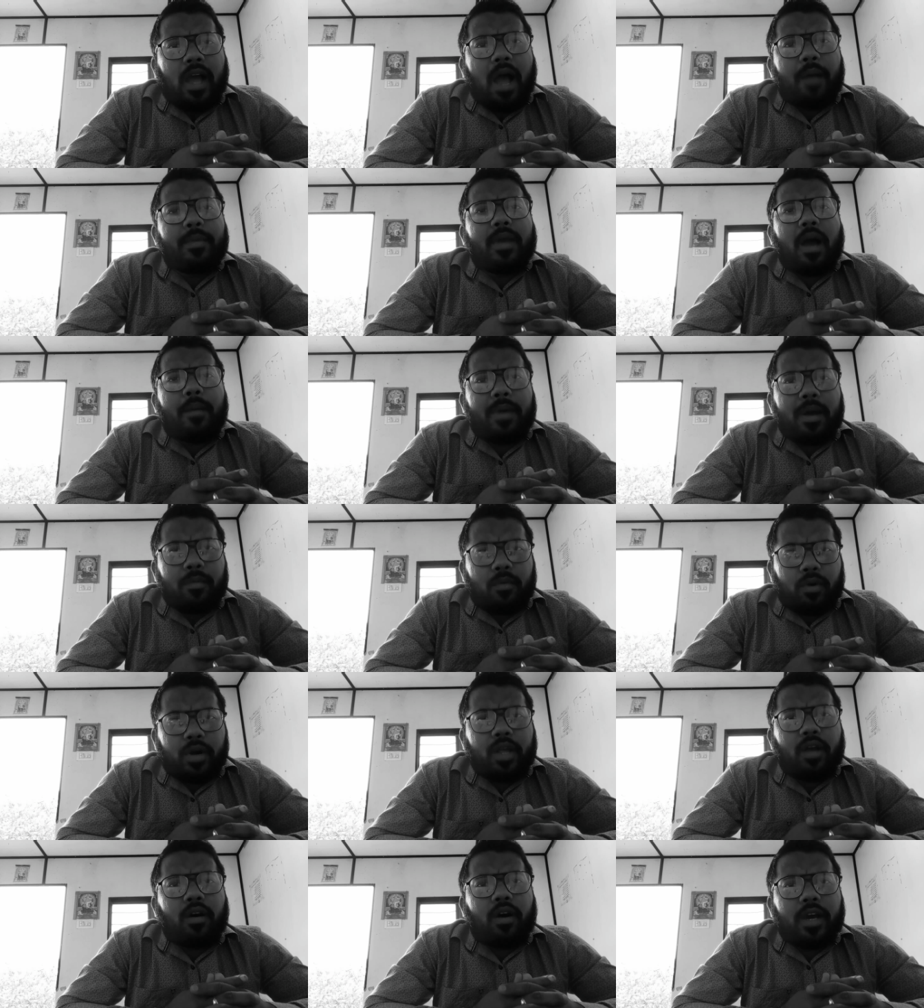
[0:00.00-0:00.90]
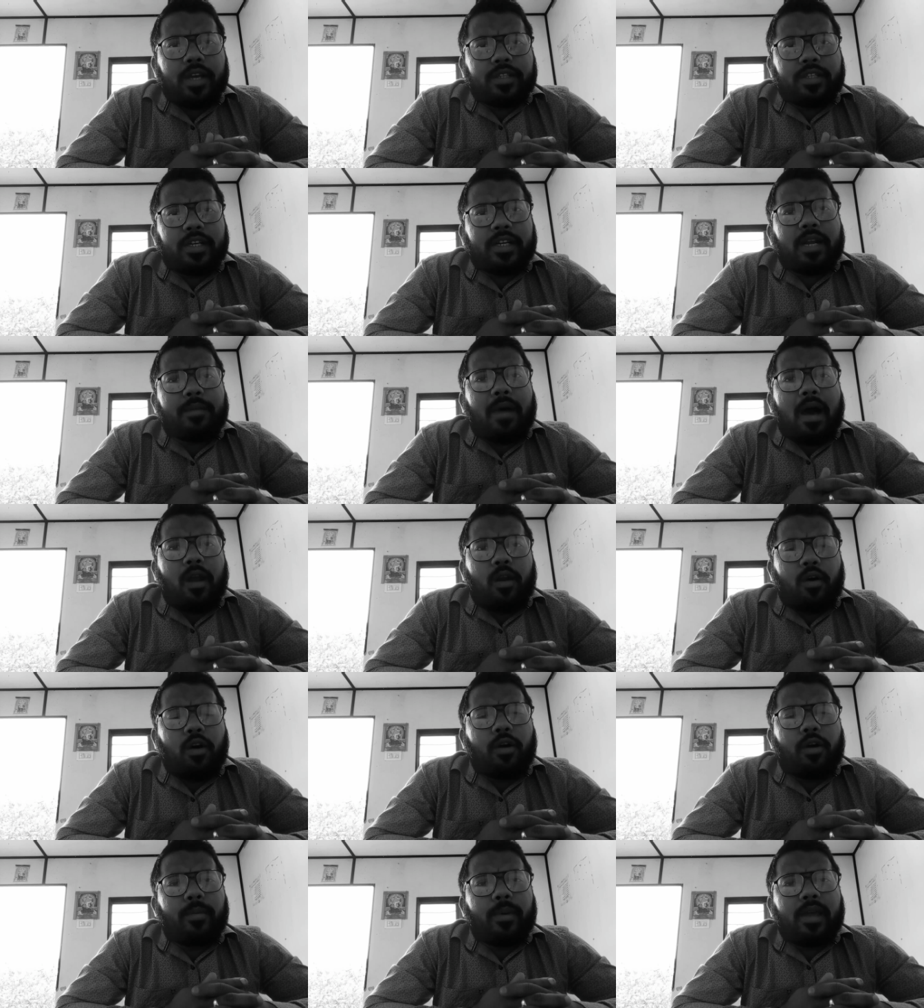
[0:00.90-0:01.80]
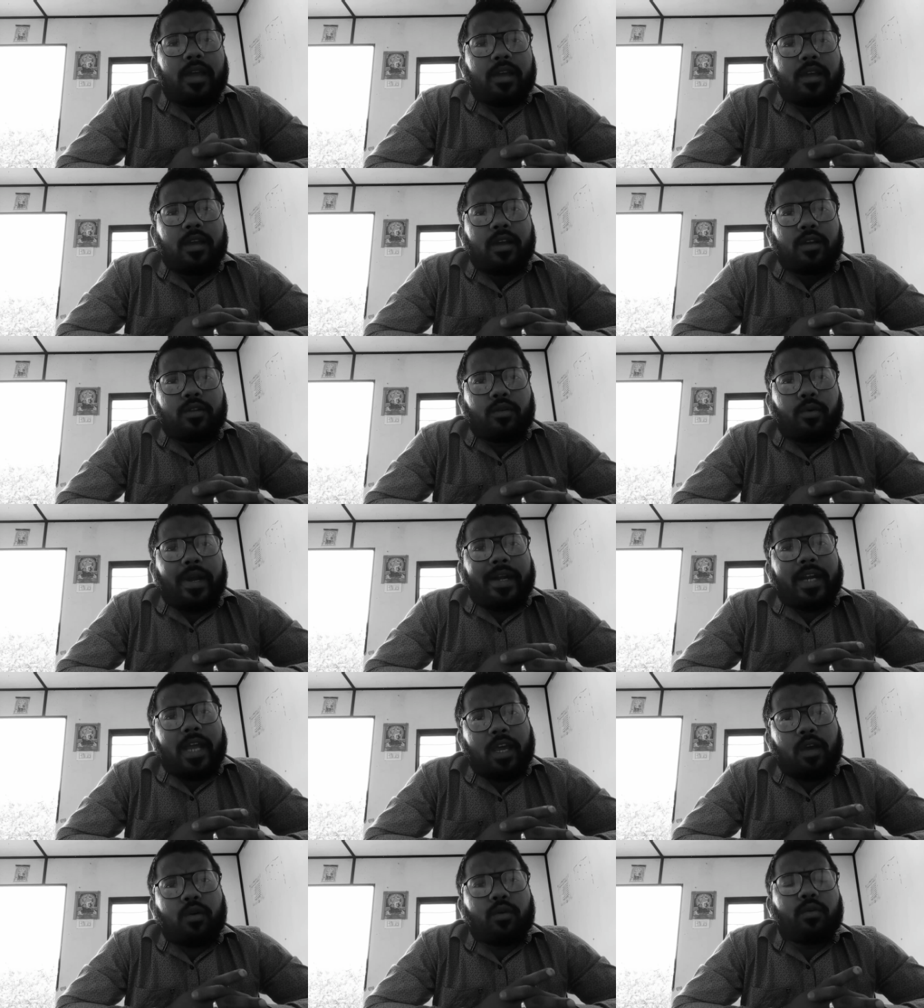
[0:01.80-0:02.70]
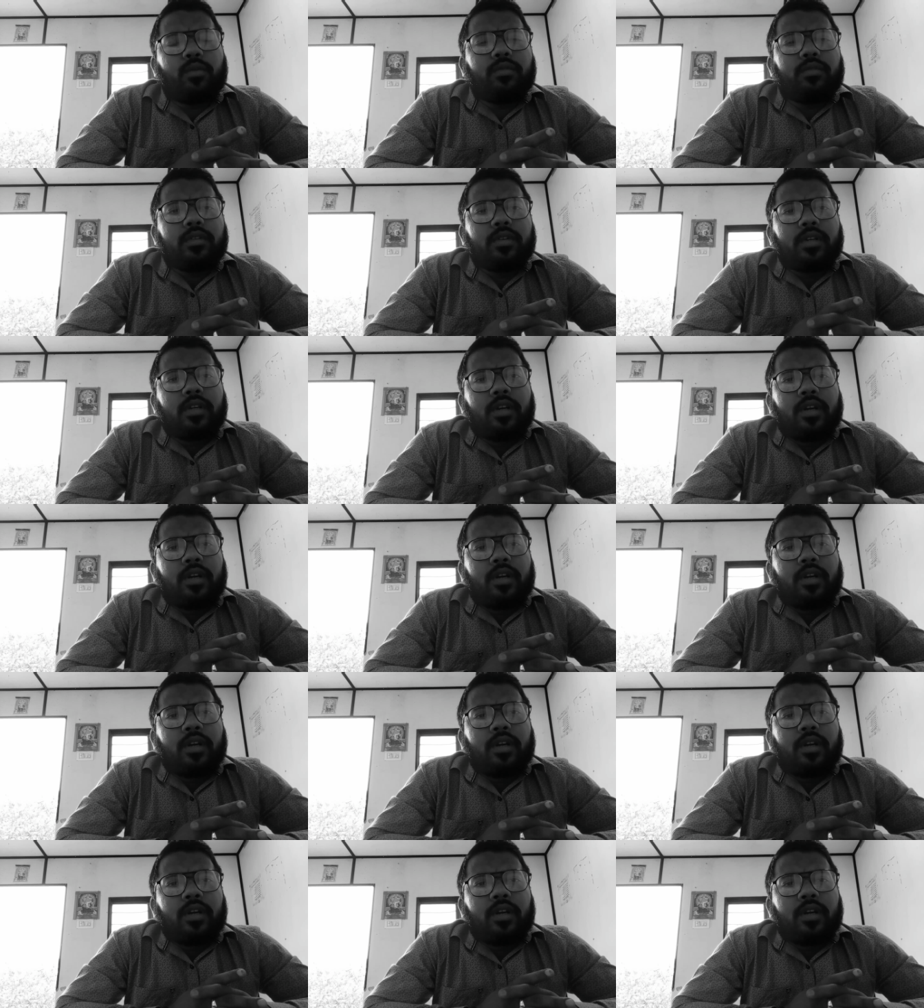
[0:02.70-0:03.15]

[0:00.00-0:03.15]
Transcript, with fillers: আমি আমার মনে হয় যে এটা ভালো হবে তো এটাই করুন